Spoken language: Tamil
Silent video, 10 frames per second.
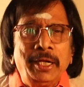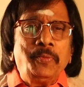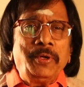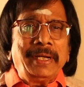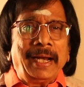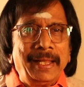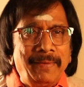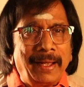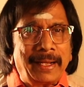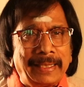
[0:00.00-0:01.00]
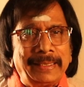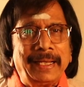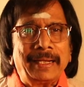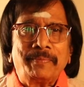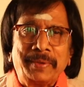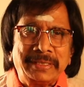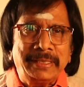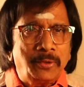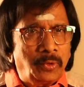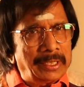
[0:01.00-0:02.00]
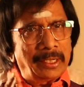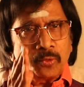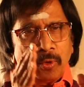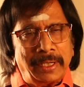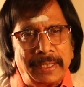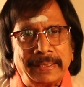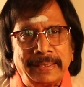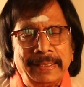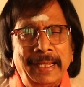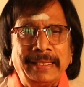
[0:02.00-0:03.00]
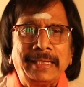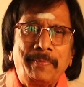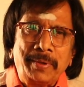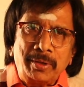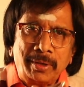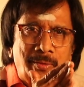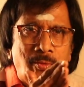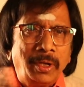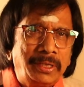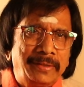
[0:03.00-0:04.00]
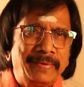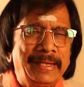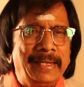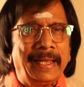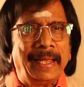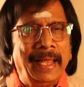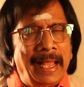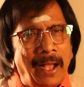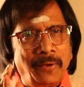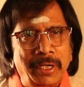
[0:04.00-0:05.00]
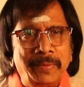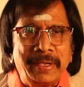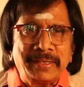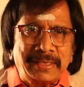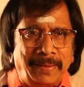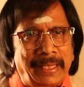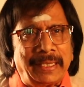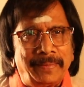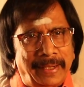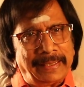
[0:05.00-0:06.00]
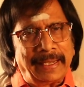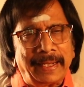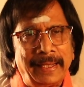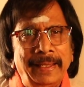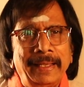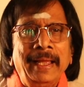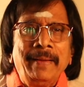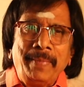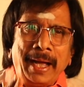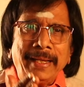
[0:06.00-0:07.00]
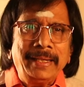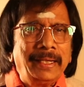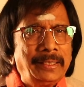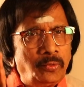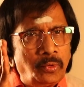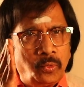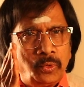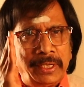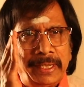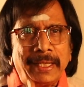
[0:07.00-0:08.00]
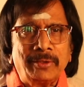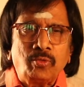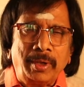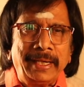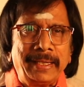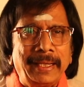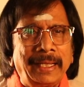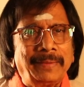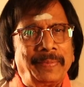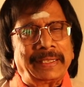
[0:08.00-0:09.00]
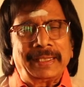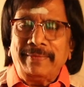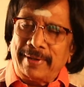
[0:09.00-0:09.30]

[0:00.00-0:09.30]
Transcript: இன்று போய் நாளைவா கதைக்கான பிரச்சனை கொஞ்ச நாள் கோர்ட்டில் இருந்தது அதுக்கப்புறம் கோர்ட்டுக்கு வெளியில் அவங்க ரெண்டு பேரும் சமாதானம் ஆயிட்டாங்க பாகிராஜுக்கு ஒரு உரிய தொகை அந்த படத்திலே